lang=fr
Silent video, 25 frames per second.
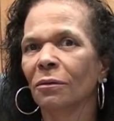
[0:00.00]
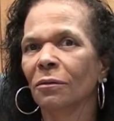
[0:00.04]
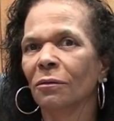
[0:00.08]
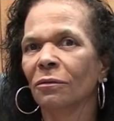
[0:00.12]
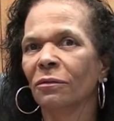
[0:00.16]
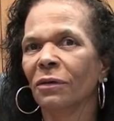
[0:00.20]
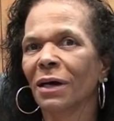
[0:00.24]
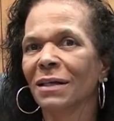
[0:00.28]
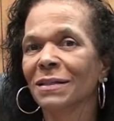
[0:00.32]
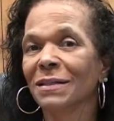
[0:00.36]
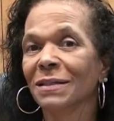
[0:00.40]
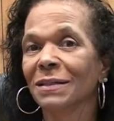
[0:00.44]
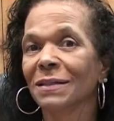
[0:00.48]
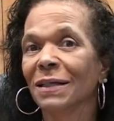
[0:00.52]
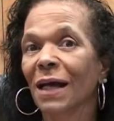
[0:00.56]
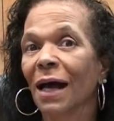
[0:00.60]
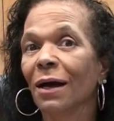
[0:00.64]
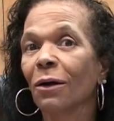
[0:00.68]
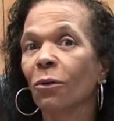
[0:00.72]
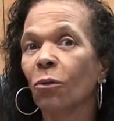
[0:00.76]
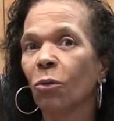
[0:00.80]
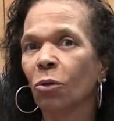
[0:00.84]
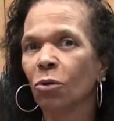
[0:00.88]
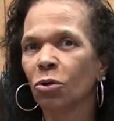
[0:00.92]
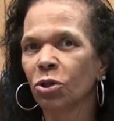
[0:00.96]
va
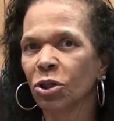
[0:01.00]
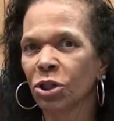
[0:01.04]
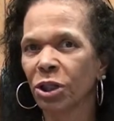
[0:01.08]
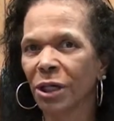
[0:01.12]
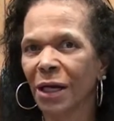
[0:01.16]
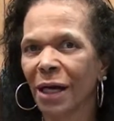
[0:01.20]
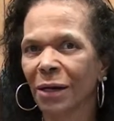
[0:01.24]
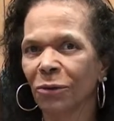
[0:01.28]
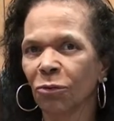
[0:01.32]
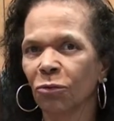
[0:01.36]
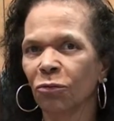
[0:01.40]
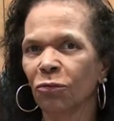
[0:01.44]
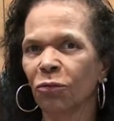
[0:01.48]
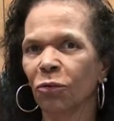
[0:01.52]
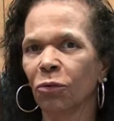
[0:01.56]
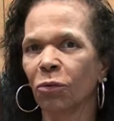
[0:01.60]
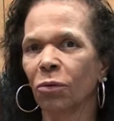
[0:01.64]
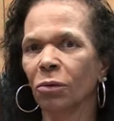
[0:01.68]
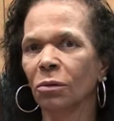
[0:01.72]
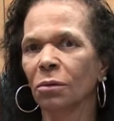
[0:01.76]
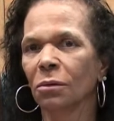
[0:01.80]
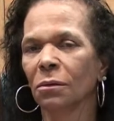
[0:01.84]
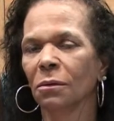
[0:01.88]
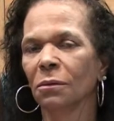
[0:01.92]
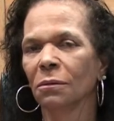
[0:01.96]
s'accrocher à nouveau
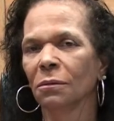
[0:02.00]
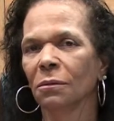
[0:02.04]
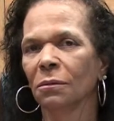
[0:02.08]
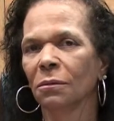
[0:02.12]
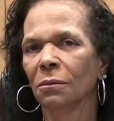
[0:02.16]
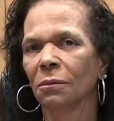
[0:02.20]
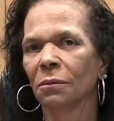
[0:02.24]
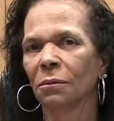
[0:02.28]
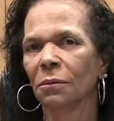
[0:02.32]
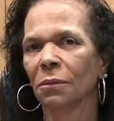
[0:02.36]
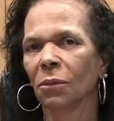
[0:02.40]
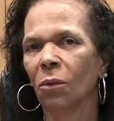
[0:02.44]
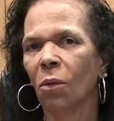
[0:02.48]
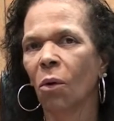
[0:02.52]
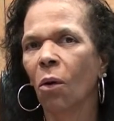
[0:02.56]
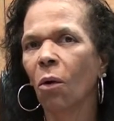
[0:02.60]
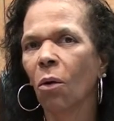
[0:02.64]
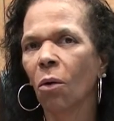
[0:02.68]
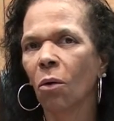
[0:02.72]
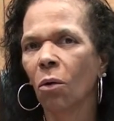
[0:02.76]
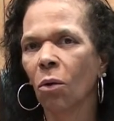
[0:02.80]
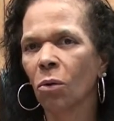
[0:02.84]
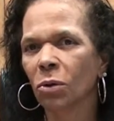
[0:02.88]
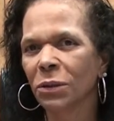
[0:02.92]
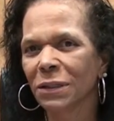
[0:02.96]

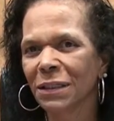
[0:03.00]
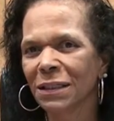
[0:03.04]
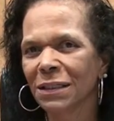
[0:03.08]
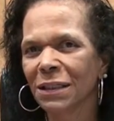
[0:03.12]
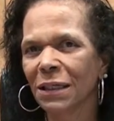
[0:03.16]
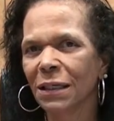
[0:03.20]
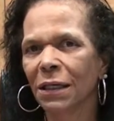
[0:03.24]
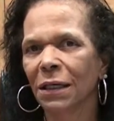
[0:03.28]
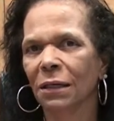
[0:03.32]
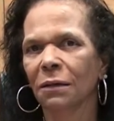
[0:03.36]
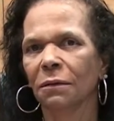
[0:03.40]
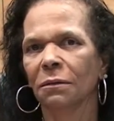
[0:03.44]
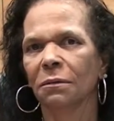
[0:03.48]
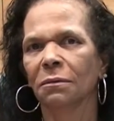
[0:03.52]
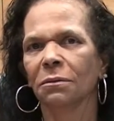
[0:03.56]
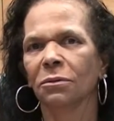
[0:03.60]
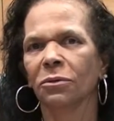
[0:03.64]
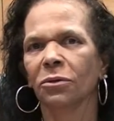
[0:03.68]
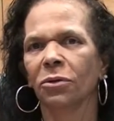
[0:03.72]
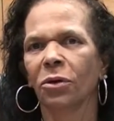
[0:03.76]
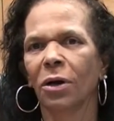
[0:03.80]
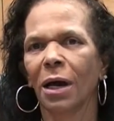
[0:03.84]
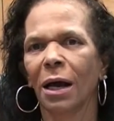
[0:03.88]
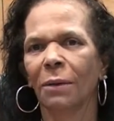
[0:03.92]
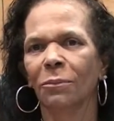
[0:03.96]
aux côtés
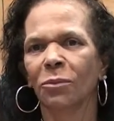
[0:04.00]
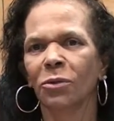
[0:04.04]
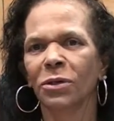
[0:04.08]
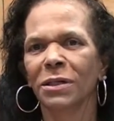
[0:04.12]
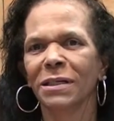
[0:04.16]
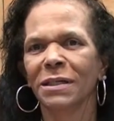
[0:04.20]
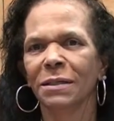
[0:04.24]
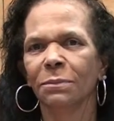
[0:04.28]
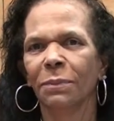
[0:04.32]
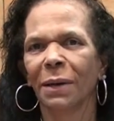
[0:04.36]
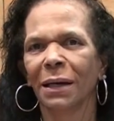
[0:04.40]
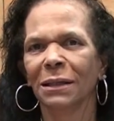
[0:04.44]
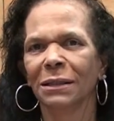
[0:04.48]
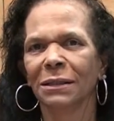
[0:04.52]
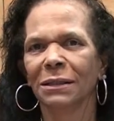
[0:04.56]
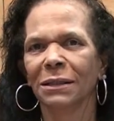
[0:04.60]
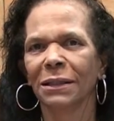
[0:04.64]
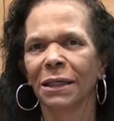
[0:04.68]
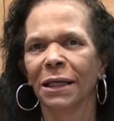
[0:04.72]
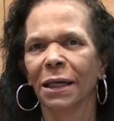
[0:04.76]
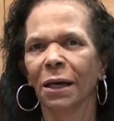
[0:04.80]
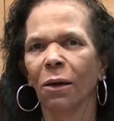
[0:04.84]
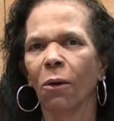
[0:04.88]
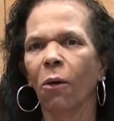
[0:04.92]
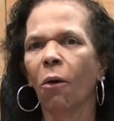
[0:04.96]
de la
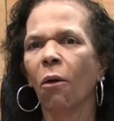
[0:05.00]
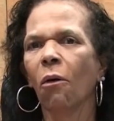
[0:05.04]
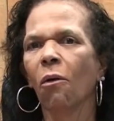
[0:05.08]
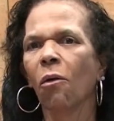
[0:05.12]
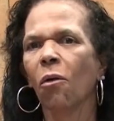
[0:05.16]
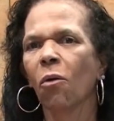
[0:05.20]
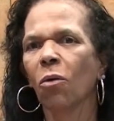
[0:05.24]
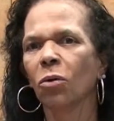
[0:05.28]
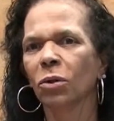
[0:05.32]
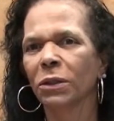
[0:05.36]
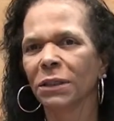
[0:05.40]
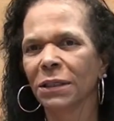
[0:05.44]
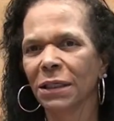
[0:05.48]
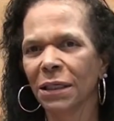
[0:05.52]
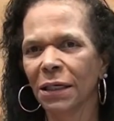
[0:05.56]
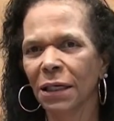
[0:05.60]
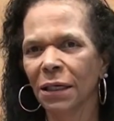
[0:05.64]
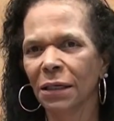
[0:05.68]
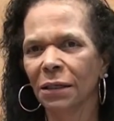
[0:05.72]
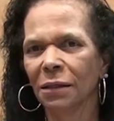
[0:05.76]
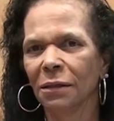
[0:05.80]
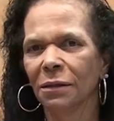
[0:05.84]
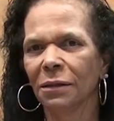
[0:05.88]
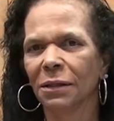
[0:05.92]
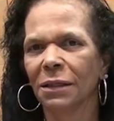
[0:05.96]
municipalité, aux côtés
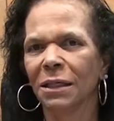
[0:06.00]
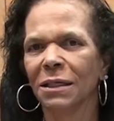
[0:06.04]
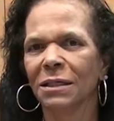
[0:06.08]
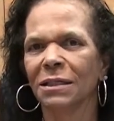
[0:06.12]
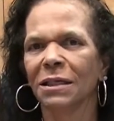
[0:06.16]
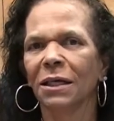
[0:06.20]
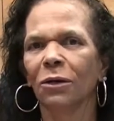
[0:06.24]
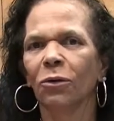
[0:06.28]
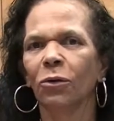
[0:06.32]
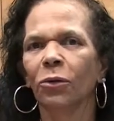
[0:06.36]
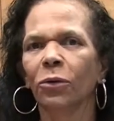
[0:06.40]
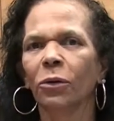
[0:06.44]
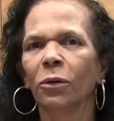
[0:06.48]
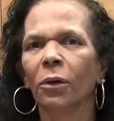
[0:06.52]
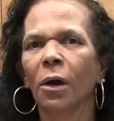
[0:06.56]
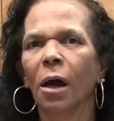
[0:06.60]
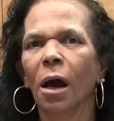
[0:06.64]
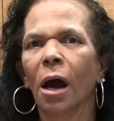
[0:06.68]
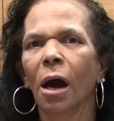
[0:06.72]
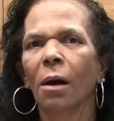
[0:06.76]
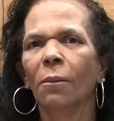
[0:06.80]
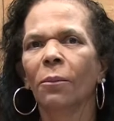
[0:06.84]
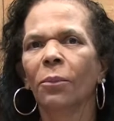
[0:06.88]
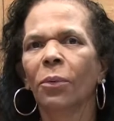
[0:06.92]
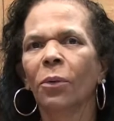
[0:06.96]
des élus,
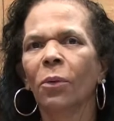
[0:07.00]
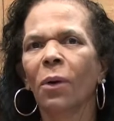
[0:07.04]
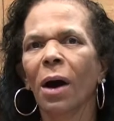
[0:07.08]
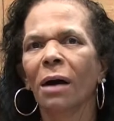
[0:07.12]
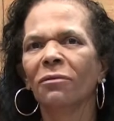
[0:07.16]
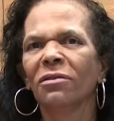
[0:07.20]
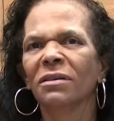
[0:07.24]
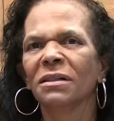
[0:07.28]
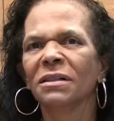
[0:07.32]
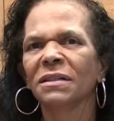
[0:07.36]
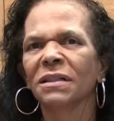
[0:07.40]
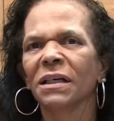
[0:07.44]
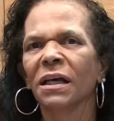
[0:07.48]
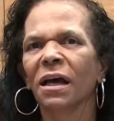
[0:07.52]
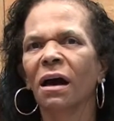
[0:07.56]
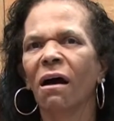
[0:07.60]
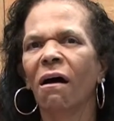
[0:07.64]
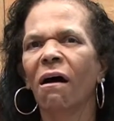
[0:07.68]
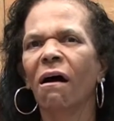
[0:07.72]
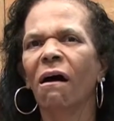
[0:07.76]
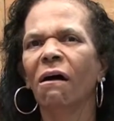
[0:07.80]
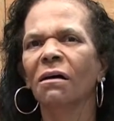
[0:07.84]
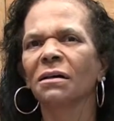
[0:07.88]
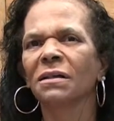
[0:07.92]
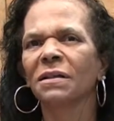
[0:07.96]
pour avancer
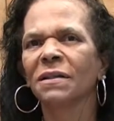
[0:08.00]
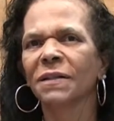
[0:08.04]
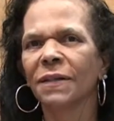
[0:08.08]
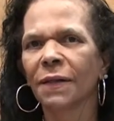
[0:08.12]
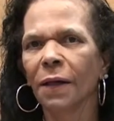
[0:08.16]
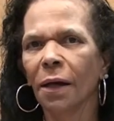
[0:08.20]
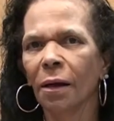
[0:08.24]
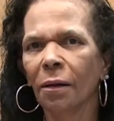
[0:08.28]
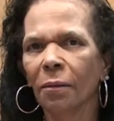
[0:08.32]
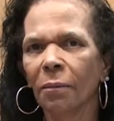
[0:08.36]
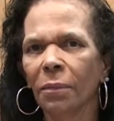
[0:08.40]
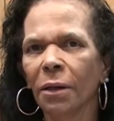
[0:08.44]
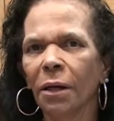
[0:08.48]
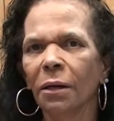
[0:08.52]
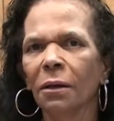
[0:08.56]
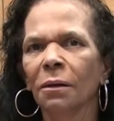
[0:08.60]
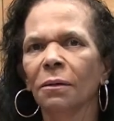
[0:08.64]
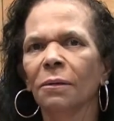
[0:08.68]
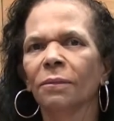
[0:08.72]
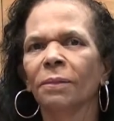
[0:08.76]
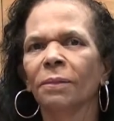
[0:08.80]
ensemble